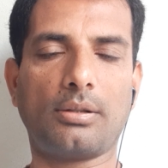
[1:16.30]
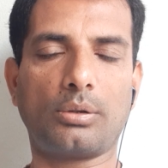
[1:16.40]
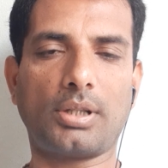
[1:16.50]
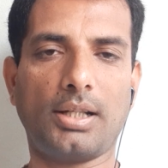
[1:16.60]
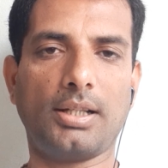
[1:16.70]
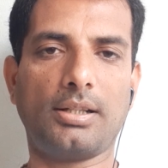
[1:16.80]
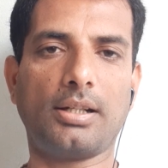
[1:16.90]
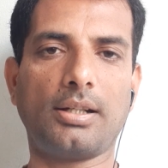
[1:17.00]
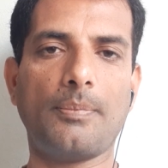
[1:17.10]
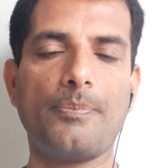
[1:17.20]
उठाई है
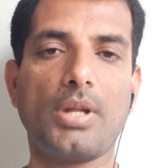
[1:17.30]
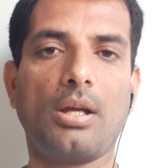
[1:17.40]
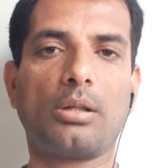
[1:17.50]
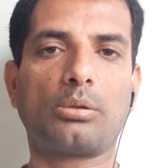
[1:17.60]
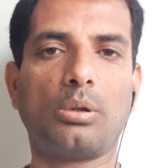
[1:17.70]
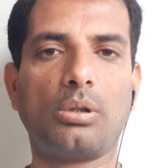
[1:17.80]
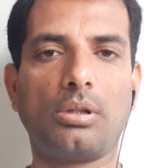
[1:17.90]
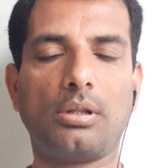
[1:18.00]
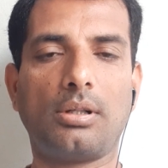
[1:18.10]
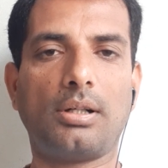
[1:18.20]
डेटें
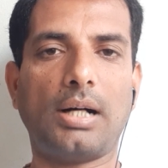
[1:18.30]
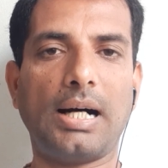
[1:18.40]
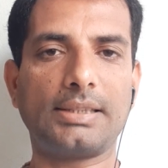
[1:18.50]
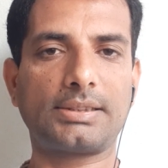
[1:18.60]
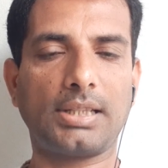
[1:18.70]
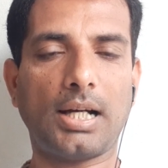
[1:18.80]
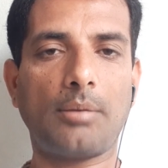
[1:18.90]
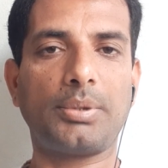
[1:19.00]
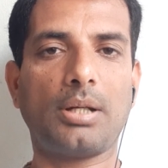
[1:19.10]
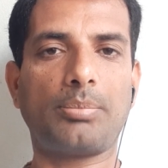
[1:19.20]
तो आज से
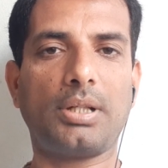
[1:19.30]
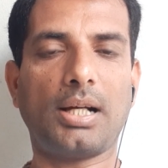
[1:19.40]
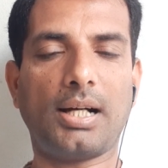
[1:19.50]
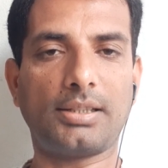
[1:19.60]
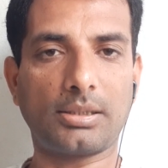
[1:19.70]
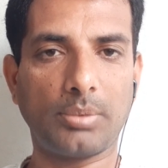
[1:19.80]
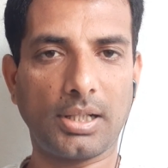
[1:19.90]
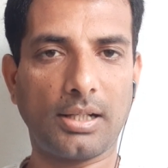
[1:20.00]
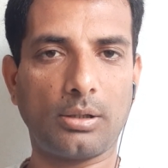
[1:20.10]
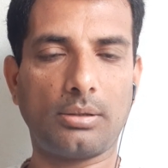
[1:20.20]
आप ये अपनी आदत
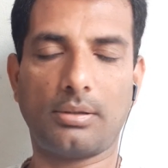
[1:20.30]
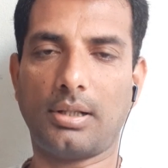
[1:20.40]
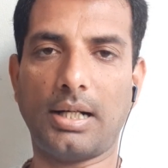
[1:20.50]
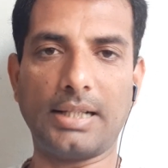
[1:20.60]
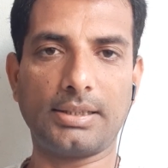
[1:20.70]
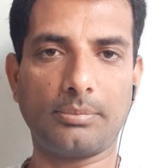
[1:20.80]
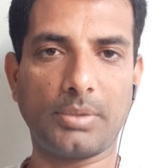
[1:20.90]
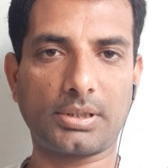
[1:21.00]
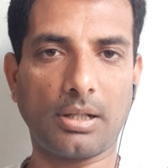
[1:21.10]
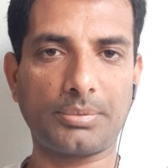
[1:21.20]
बना लो आज
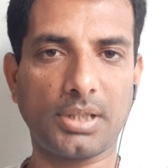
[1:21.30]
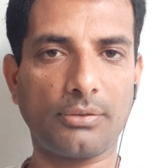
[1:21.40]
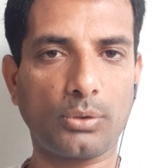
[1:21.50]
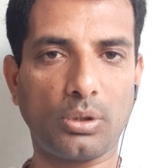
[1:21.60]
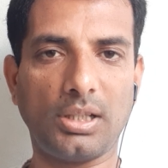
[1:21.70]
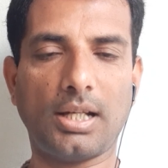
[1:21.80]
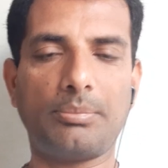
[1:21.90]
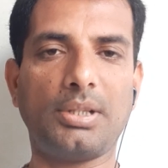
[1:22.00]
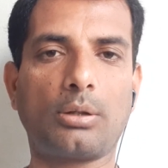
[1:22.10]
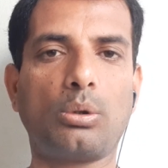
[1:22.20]
मतलब सेफ़ खुली है
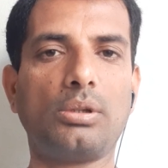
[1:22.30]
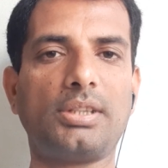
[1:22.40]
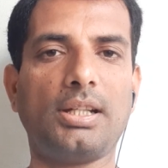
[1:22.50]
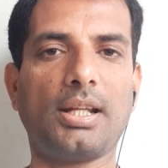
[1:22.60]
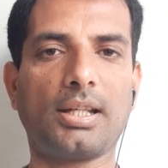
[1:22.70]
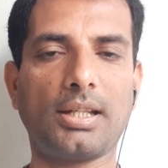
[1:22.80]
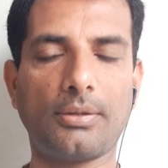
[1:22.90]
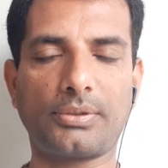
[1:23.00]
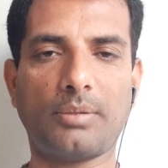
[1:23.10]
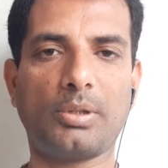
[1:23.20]
अब ये खुलती रहेगी
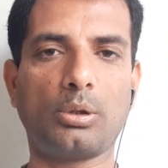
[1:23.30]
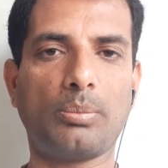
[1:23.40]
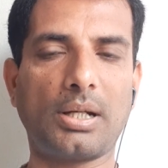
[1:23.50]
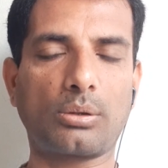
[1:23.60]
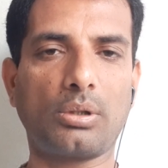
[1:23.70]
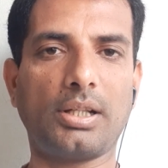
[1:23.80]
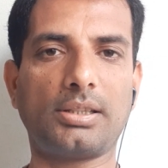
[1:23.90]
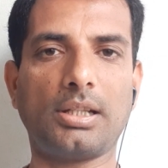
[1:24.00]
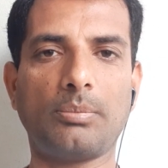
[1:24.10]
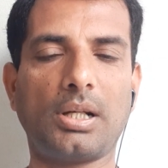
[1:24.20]
हफ्ते में दो बार खुले
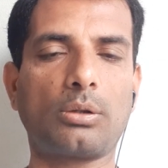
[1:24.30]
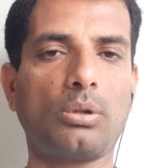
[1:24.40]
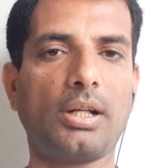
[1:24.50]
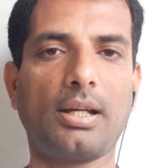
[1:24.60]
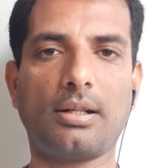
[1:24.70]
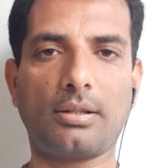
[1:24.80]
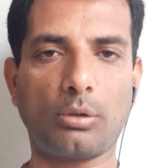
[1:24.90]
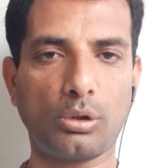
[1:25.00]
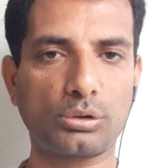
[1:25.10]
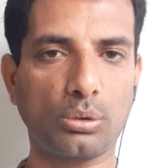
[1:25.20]
तीन बार खुले
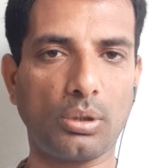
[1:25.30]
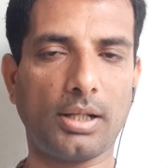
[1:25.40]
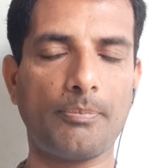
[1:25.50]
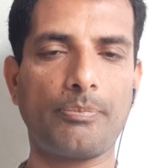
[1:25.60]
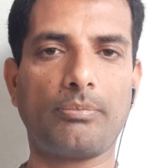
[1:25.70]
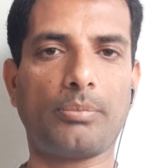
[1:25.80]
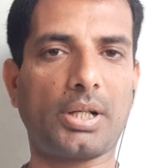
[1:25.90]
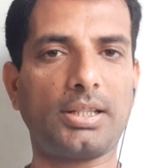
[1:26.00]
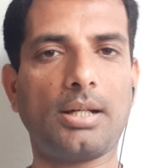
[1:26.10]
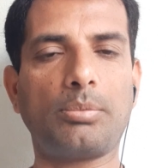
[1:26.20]
रोज़ खुले
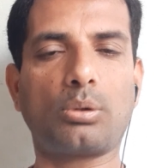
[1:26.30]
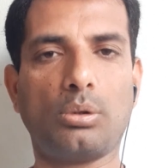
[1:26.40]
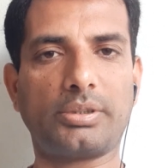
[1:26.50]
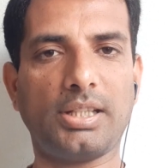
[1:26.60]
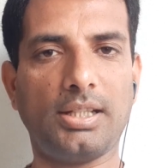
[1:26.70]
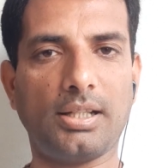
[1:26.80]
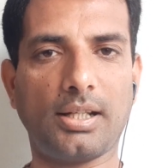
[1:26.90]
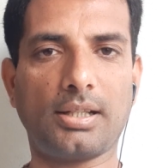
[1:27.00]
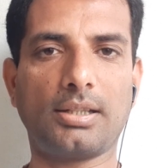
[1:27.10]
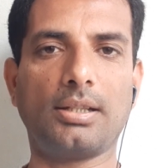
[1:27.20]
पर ये अब खुलती ही
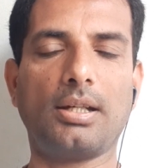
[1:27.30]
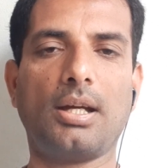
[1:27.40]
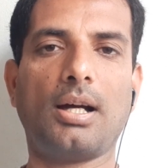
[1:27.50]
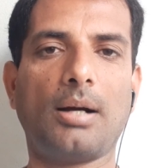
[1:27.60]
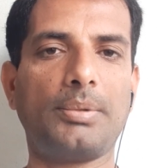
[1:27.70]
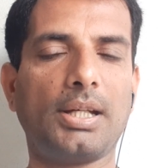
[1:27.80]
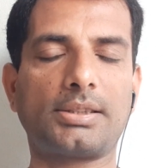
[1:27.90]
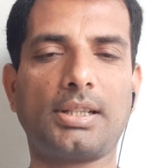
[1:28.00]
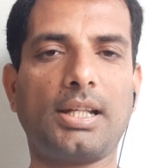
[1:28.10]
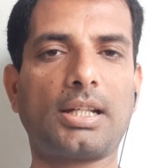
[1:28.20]
रहेगी अभी
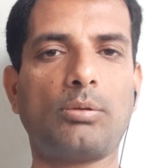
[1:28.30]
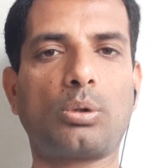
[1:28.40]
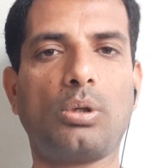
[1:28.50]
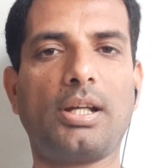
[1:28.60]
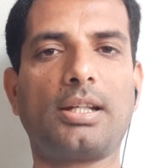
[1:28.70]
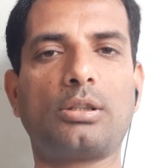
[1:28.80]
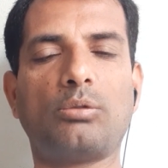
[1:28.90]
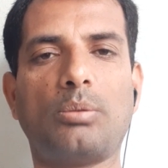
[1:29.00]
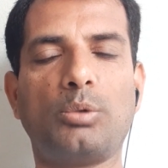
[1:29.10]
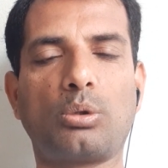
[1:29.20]
ऐसे नहीं कि वो खुलेगी तो
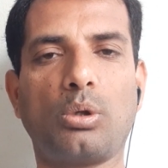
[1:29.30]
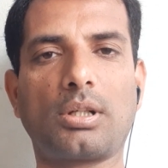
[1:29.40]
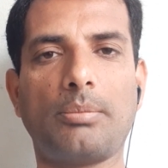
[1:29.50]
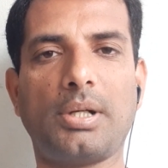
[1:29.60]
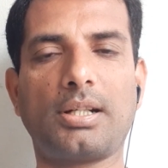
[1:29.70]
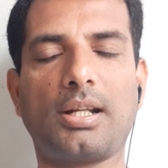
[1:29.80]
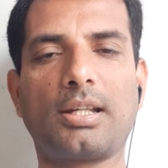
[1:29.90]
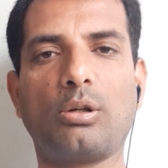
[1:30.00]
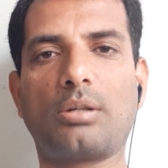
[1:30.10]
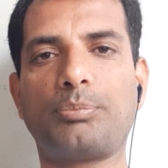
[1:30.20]
वो मुंह खोल के बैठे
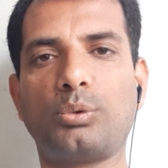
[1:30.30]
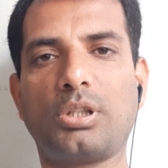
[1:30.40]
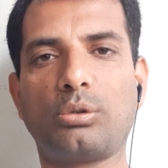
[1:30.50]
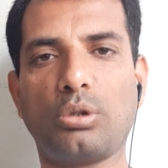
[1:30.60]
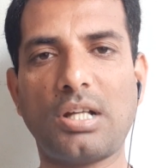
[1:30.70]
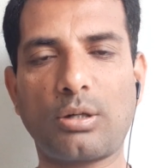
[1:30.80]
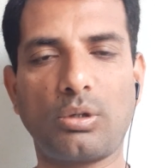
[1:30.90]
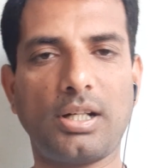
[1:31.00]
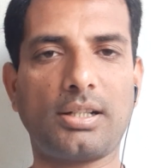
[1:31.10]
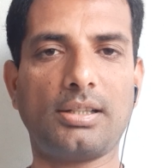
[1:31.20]
रहेंगे और पूरी दुनिया को
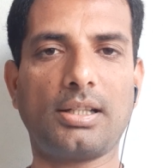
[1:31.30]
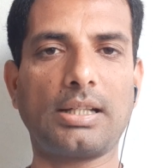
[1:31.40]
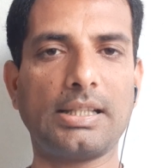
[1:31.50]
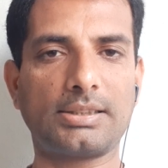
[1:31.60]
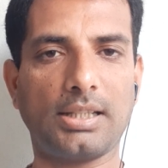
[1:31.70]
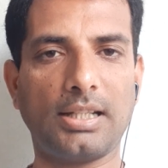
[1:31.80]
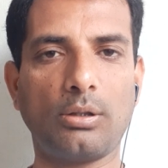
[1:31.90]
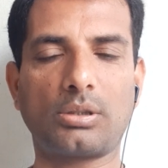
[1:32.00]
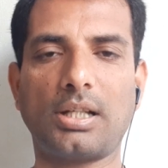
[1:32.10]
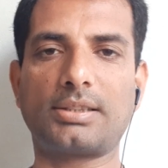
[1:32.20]
डेटें देंगे ऐसे नहीं
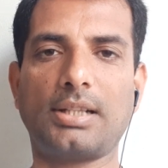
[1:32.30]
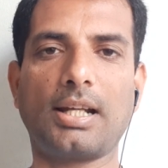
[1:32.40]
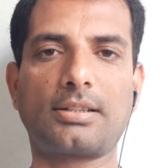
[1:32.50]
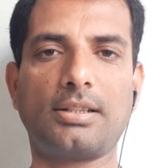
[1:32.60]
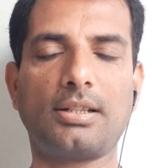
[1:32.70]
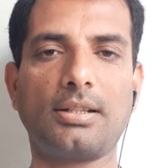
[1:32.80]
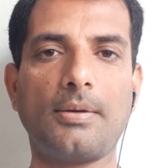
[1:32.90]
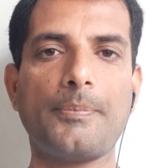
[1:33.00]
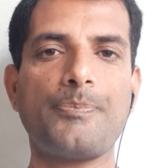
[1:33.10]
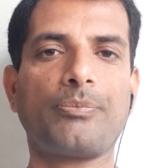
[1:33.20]
होता सिलेक्टेड
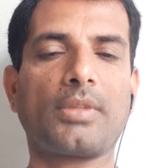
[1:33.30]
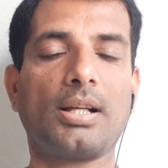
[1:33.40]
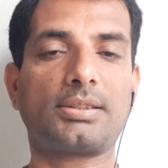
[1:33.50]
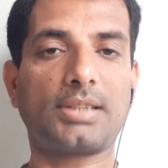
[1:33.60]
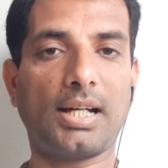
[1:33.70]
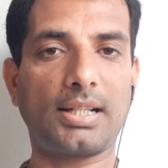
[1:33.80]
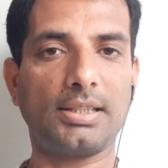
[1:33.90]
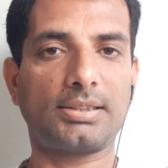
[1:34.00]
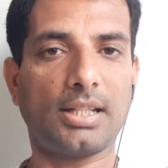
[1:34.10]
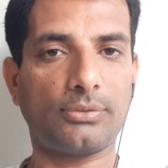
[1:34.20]
सारी
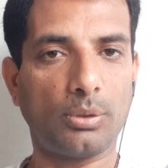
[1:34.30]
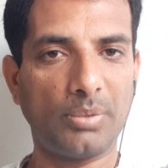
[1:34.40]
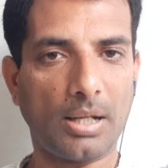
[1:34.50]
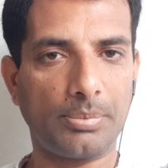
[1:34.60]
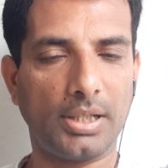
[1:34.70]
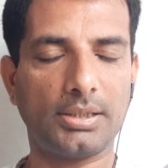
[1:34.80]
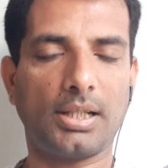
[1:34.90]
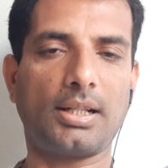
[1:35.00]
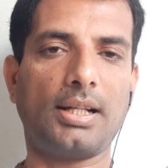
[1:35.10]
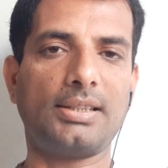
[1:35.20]
सेफ़ों में आपने
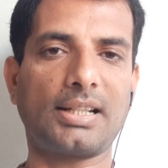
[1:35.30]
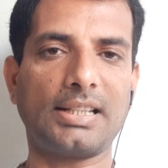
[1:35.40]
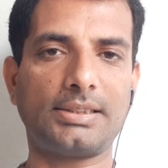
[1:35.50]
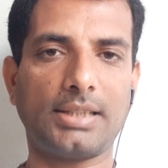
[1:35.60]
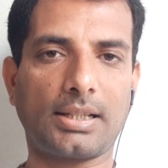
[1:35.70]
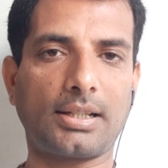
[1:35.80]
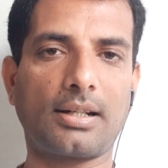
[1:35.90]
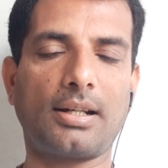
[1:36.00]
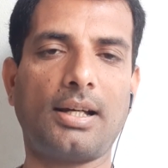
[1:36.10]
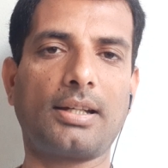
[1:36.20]
जाना है जाके चेक
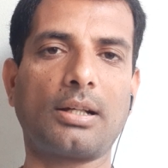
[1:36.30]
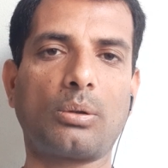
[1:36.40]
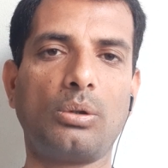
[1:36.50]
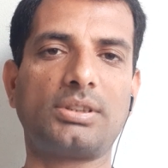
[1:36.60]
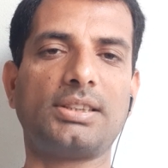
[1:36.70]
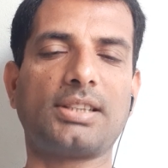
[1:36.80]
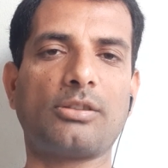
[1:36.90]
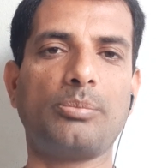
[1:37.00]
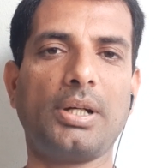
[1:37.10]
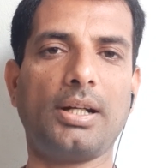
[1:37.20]
करना है कि कौन सी
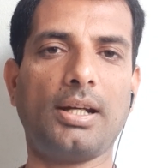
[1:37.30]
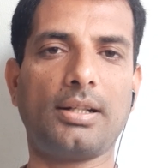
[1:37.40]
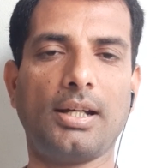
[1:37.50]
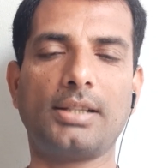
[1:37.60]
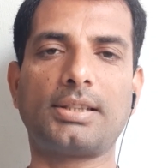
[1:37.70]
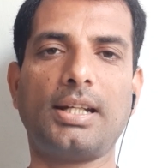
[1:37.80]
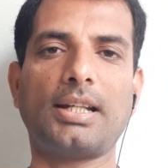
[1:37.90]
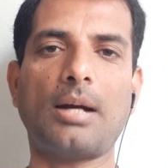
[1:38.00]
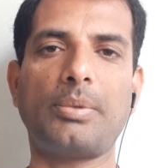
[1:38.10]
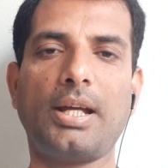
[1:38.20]
सेफ़ में डेट है ऐसे नहीं
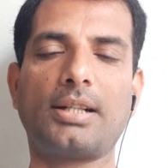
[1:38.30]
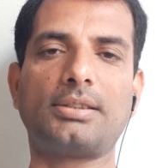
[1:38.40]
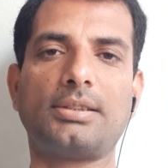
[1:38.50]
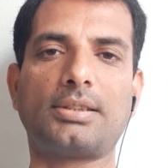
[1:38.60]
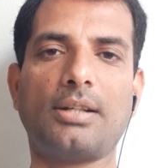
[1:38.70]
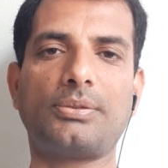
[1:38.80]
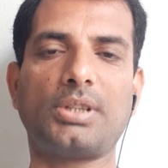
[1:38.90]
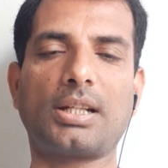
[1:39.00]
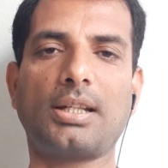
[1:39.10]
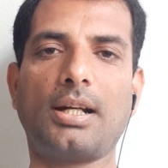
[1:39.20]
आपने एक सेफ़
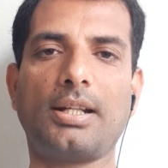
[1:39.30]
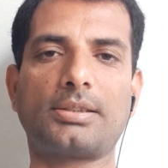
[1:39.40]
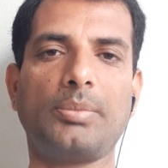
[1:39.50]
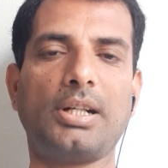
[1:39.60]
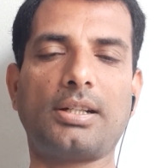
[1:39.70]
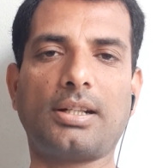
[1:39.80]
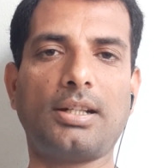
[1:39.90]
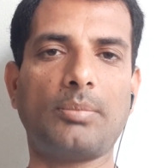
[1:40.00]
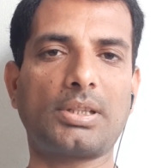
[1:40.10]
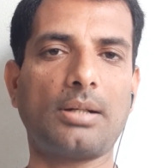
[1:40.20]
चेक किया अरे इसमें डेटें
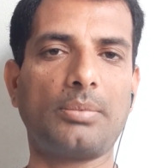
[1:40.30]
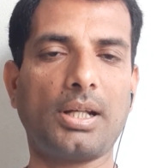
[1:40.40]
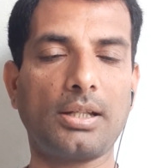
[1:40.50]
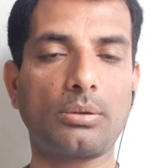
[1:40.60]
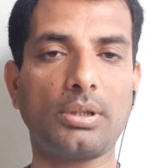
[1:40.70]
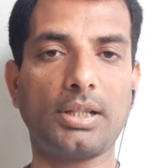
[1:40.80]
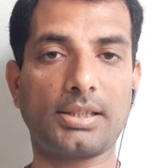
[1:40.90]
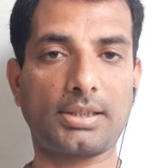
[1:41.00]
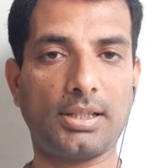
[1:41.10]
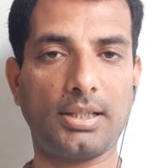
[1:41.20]
नहीं मतलब नहीं खुली
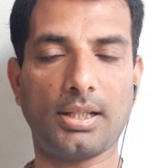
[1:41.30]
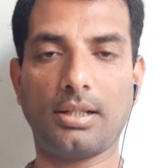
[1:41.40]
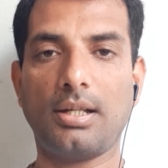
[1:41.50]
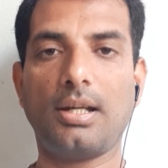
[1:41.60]
ऐसे नहीं है